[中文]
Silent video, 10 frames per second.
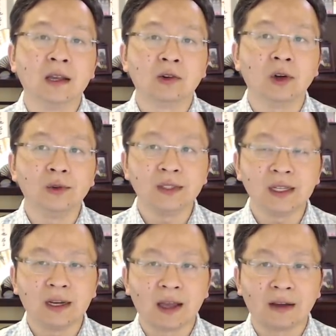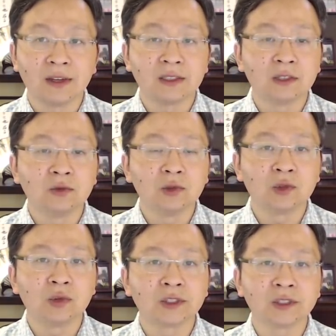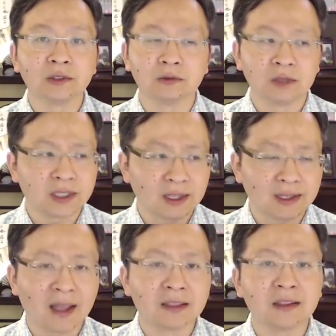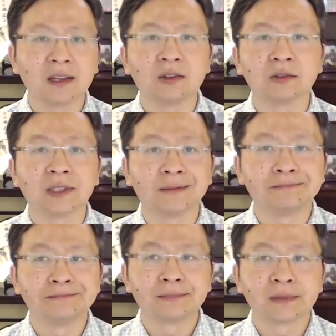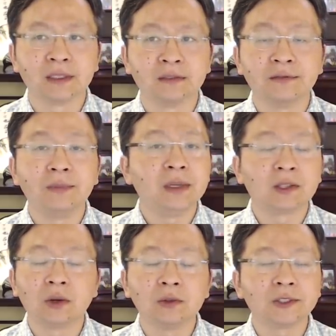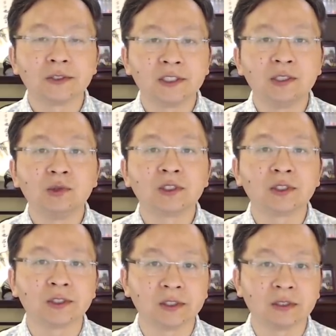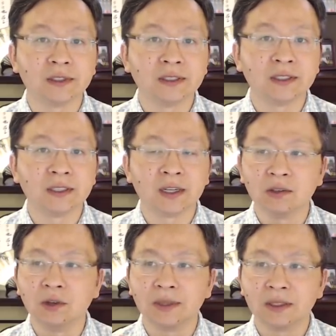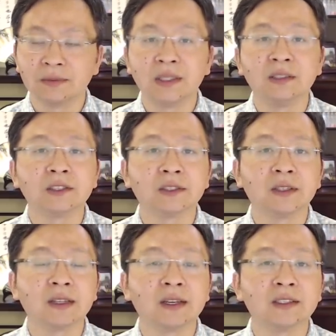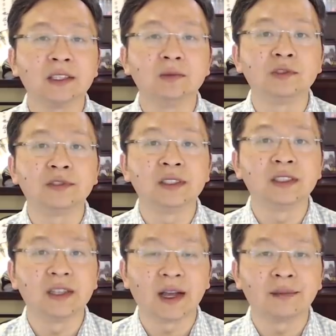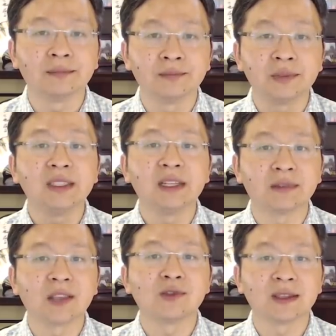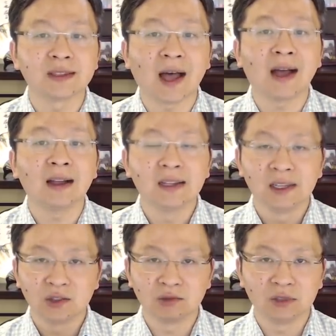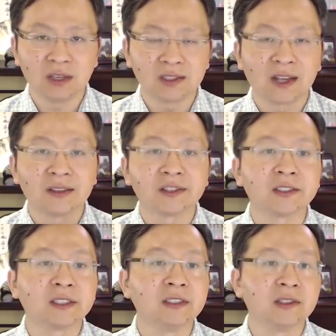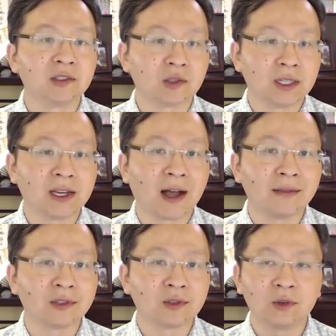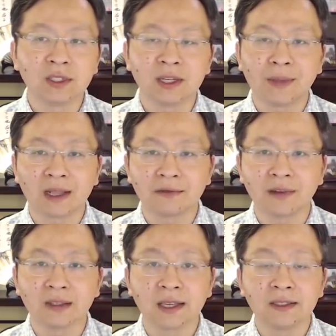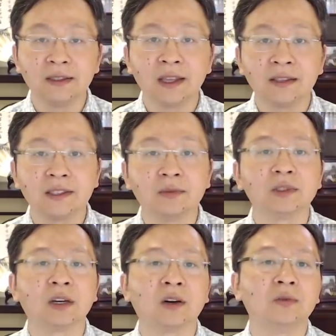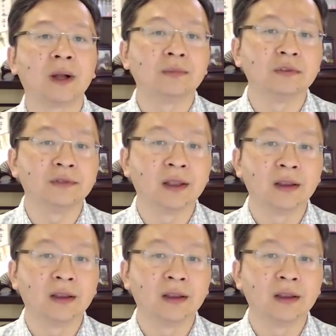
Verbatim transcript: 关于这两位人物去世，我想谈的内容呢，呃，未必都是基于事实的分析，和我们平时的那个节目风格呀，不一定完全搭，主要讲的是个人随感，所以我想把它放在今天节目的后半部分。